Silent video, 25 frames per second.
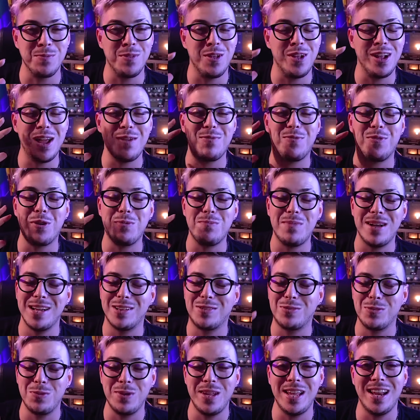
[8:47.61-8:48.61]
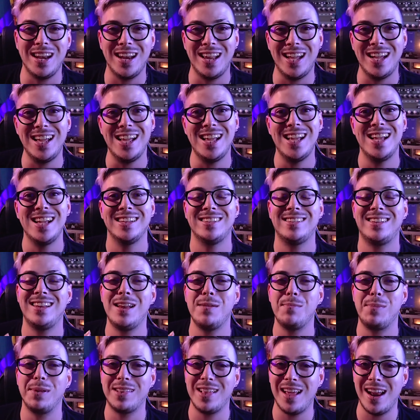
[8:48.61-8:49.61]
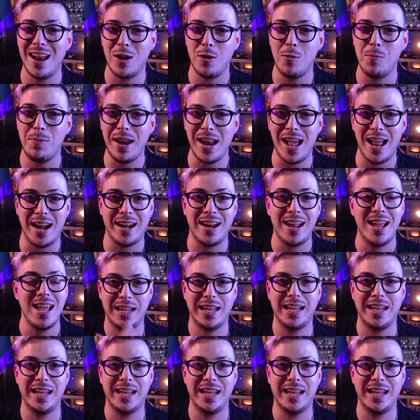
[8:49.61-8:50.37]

no había forma de subirle sin empezar a acoplar.